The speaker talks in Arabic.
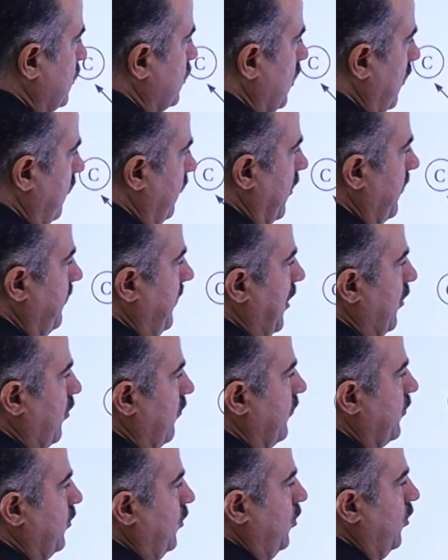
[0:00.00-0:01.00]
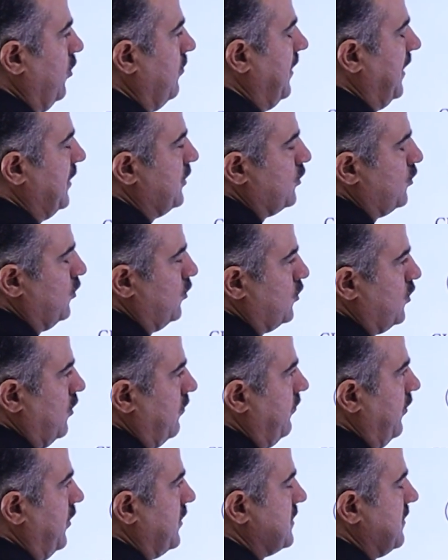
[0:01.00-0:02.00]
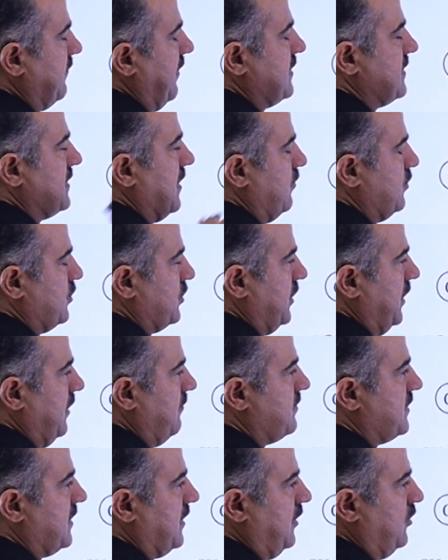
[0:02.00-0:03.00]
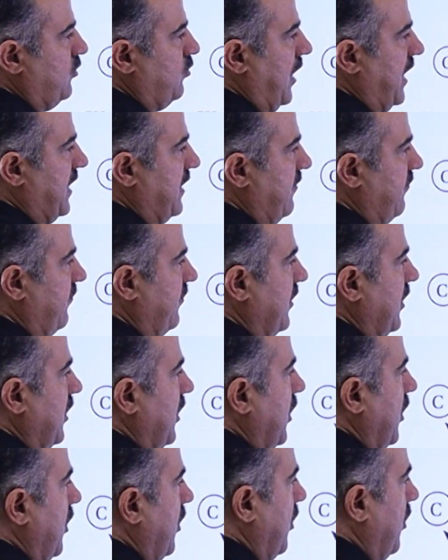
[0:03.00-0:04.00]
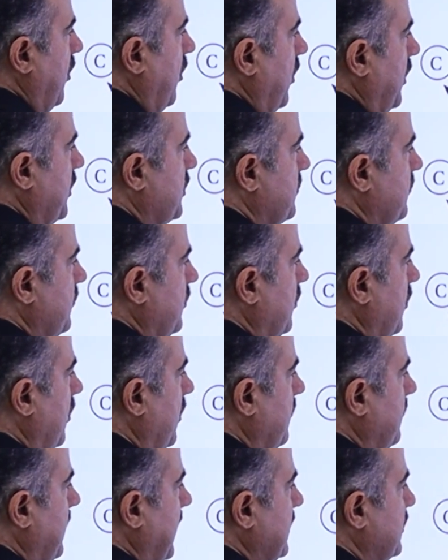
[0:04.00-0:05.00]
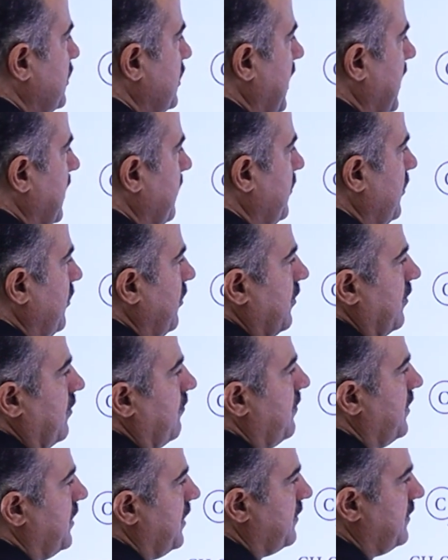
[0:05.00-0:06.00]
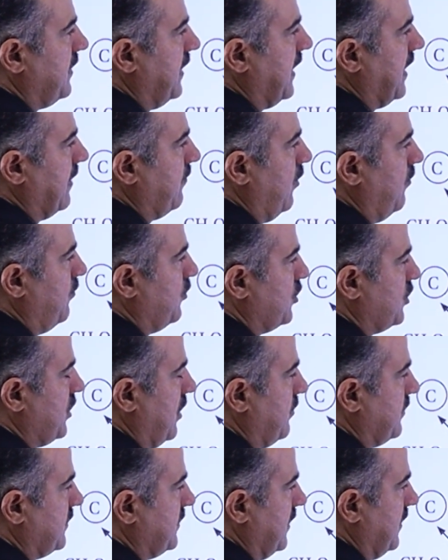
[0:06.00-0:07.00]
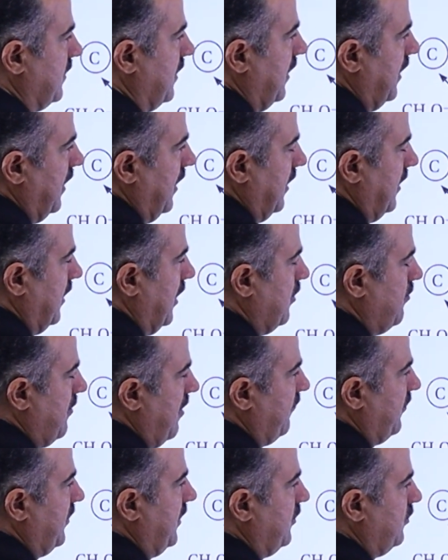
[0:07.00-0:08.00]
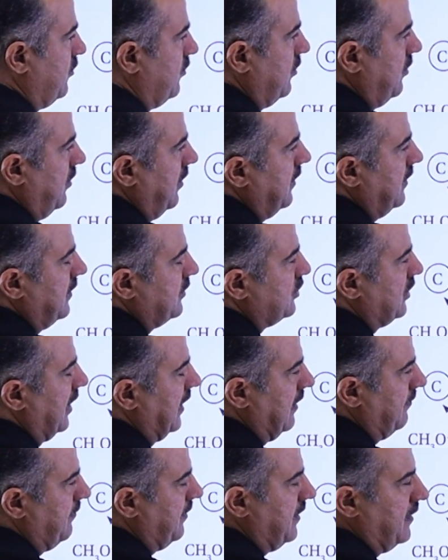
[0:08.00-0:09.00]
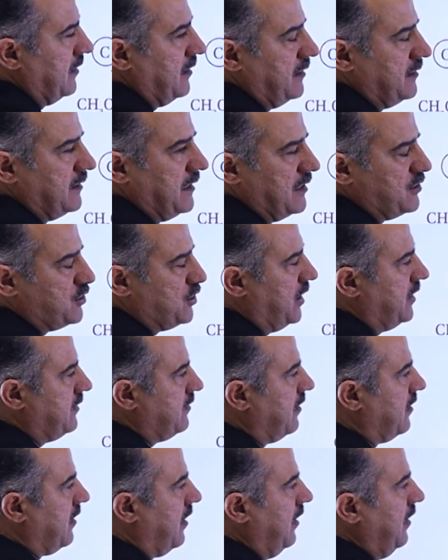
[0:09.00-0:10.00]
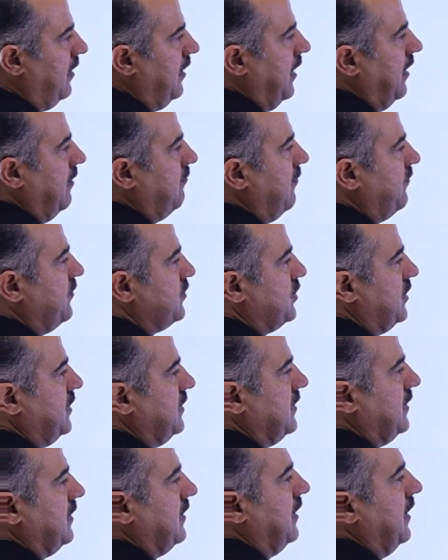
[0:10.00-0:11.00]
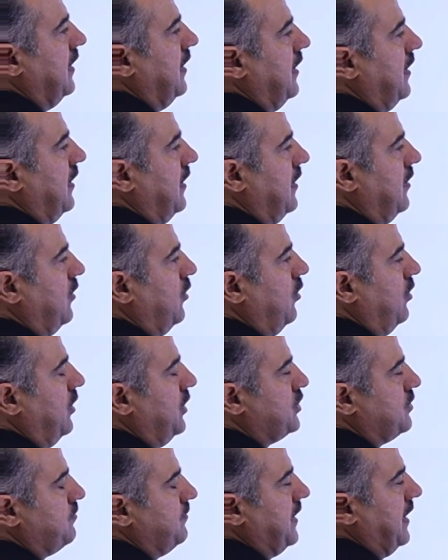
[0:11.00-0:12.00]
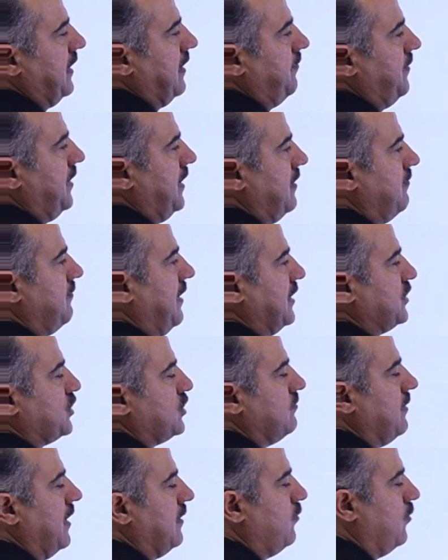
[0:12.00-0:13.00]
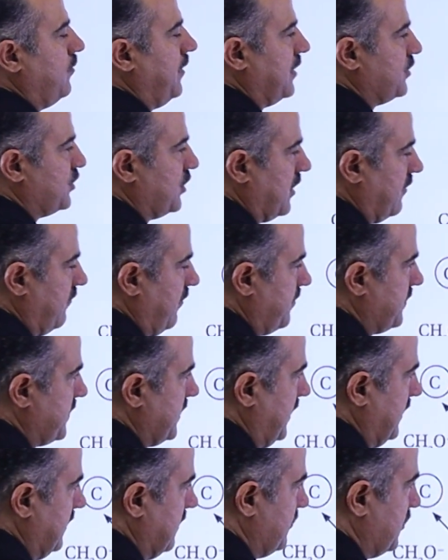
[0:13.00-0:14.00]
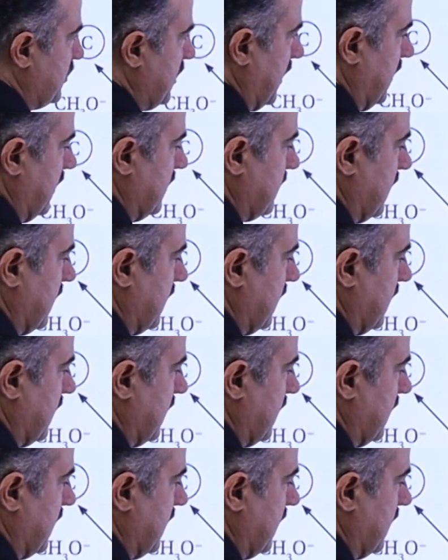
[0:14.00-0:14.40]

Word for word: 2 so 4 معروف كحول مع اتش 2 so 4 صفحه 29 بصير عنده حذف او اتش من هون مع اتشاي من هون من درتين كربون متجاورتين لانه ما في عنده اتش على اليمين عنده اتشايات اقل لا ما فيش عندي ال اتش من اليمين مع الشمال مباشره فبصير عندي بالشكل